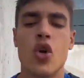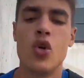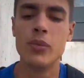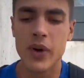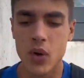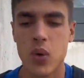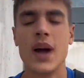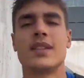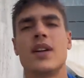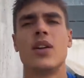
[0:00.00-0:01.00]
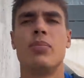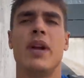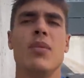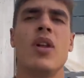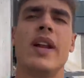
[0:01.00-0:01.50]
numero 4,
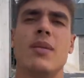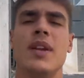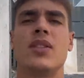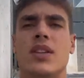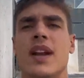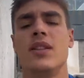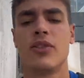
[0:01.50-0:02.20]
primo allenamento a Trento